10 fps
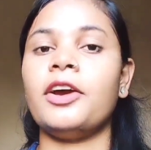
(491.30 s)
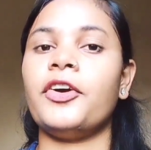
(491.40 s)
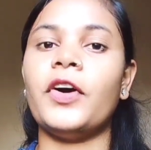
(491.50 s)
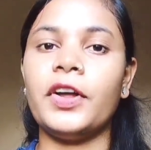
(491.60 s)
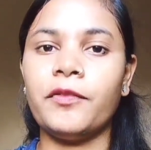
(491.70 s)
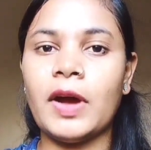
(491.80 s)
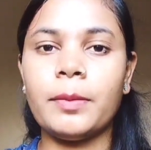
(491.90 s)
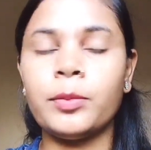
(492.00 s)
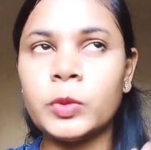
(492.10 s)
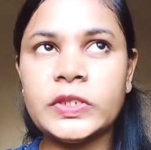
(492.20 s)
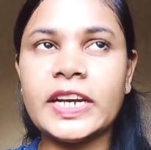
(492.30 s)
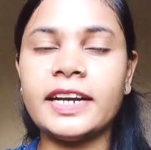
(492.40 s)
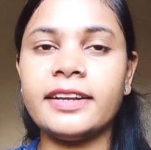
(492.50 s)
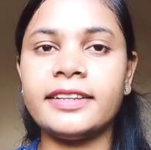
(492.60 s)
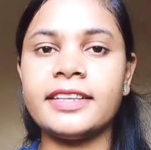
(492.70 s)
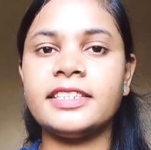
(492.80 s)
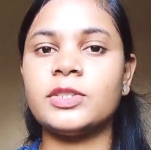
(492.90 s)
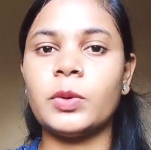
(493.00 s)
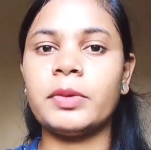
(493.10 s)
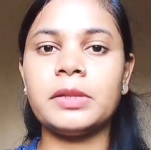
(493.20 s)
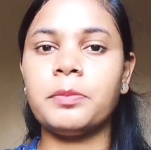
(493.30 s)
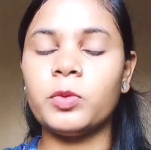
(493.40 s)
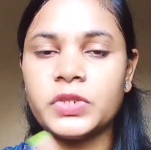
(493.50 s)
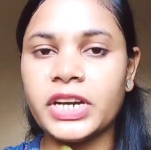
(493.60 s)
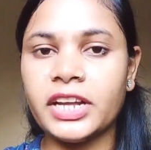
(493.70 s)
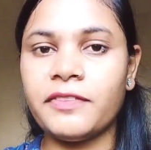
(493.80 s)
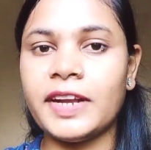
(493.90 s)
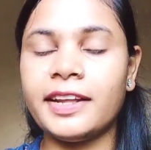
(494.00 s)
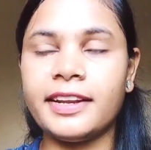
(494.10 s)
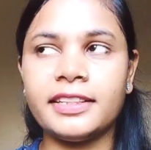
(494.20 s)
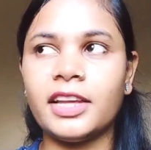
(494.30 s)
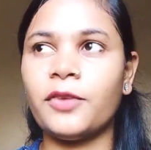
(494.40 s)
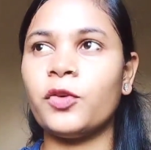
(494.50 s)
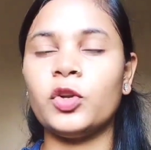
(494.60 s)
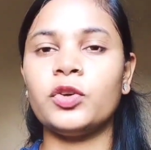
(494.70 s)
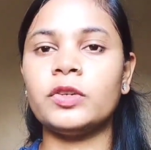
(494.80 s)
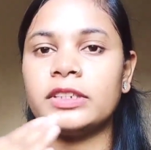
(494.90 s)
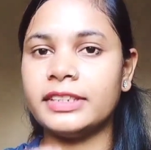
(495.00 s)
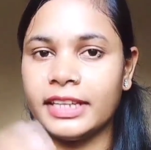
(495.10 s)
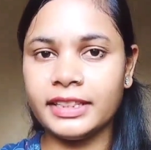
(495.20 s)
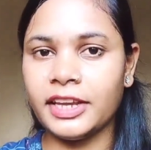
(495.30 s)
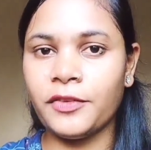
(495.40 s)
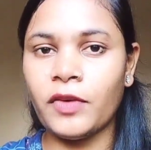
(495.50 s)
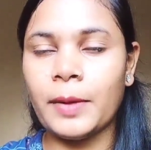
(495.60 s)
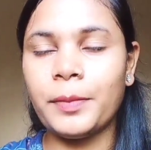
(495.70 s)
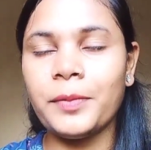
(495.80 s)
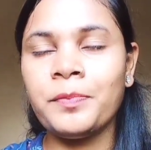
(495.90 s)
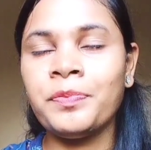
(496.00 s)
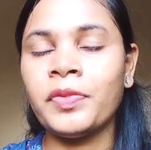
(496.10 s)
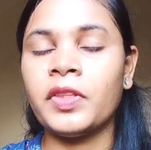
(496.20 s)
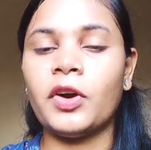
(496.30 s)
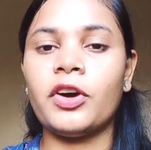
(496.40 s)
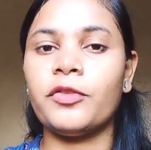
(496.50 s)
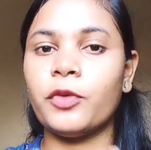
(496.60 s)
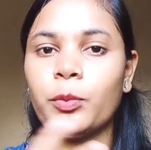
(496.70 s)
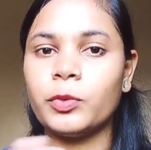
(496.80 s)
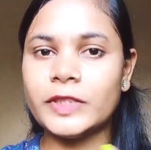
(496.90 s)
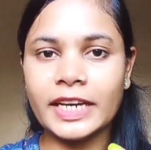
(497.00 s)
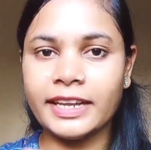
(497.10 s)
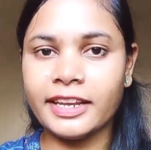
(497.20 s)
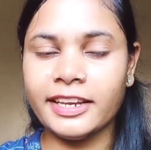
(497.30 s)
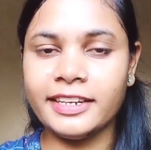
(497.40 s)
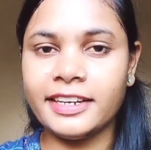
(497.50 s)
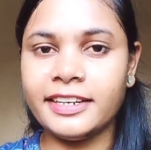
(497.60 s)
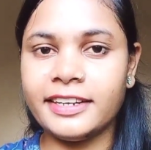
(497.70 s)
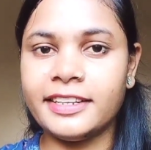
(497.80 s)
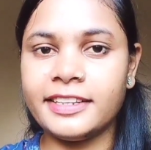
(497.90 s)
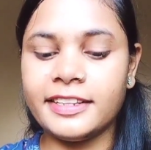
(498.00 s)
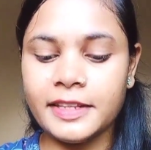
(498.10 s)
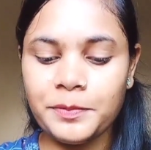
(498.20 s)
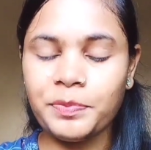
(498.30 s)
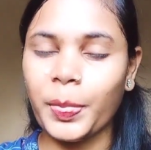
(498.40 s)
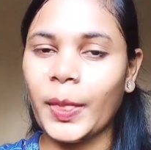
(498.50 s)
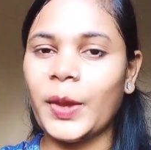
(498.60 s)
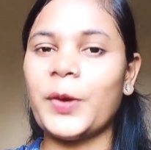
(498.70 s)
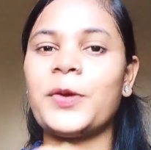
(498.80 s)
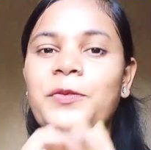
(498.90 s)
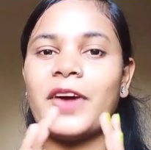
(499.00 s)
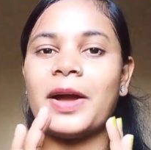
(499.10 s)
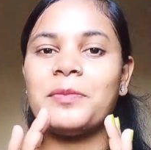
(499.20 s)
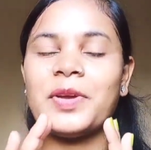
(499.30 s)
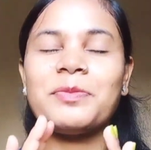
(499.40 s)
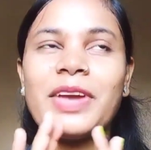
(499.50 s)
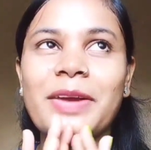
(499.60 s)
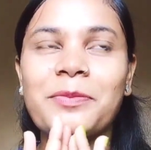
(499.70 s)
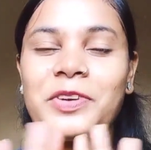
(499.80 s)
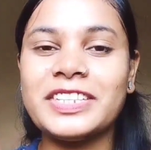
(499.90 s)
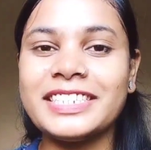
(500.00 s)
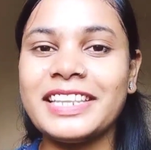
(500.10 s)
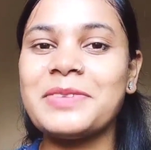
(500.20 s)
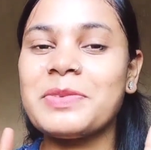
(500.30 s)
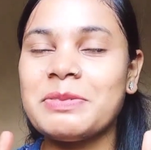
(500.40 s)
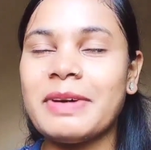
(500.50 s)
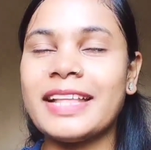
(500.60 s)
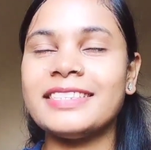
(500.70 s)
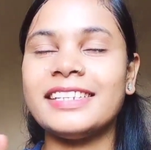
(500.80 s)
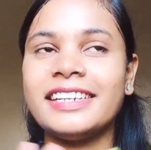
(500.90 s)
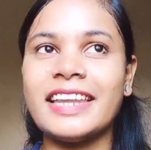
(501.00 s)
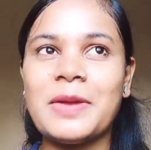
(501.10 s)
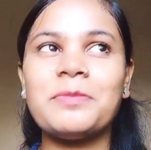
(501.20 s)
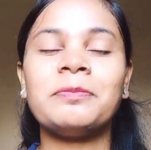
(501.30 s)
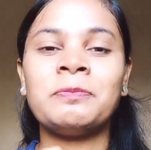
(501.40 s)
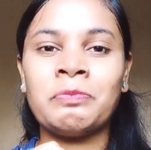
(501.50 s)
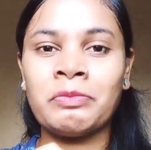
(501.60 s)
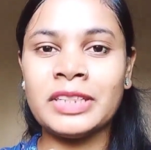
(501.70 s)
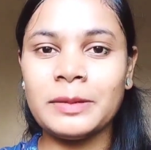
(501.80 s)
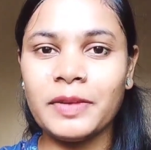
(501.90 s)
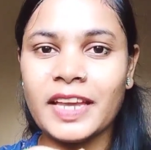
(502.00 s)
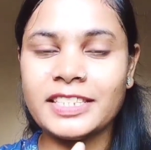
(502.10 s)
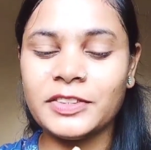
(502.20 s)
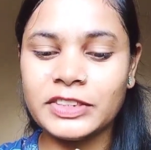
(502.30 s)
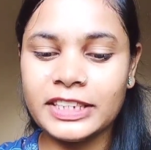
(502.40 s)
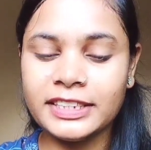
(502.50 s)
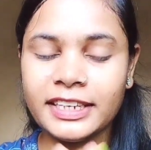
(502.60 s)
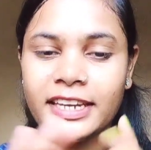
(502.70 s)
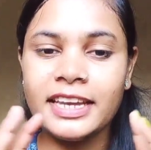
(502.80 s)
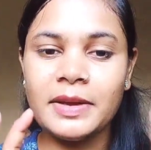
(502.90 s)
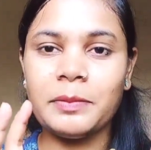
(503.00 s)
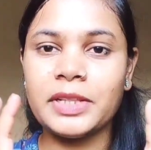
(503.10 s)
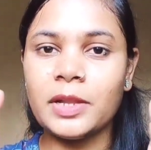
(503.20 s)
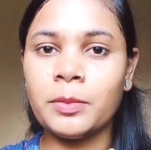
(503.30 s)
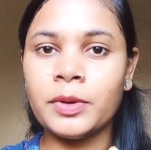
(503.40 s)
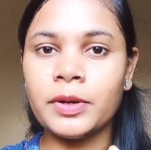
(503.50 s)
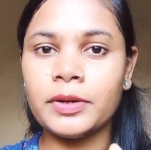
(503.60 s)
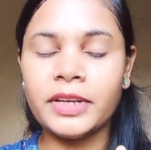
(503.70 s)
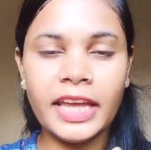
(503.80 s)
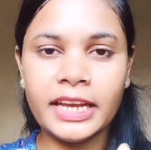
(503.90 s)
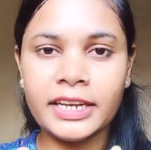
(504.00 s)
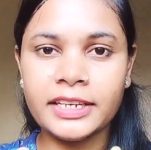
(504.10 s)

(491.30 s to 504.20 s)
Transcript: और वहाँ पे पूजा कर रहे थे जिसको मतलब पूजा करवाना रहता है वो लोग देते हैं वहाँ पे और वो पूजा करके रिटर्न कर देते थे और वहाँ पे मैं पहुँची थी ना पुष्पांजलि टाइम मतलब कैसे होता था कि मतलब एक